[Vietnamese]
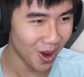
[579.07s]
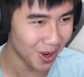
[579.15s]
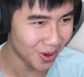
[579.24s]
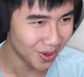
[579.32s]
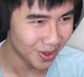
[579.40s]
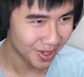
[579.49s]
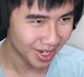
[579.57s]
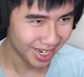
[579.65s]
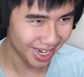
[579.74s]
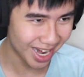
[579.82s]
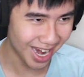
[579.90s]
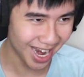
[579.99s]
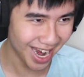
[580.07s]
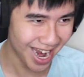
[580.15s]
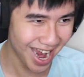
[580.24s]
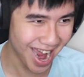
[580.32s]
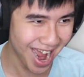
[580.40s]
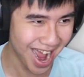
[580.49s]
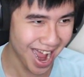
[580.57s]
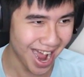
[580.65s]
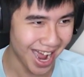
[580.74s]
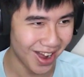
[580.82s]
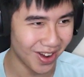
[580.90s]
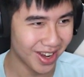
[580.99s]
đâu
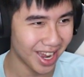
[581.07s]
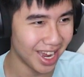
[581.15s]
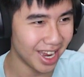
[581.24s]
yeah ok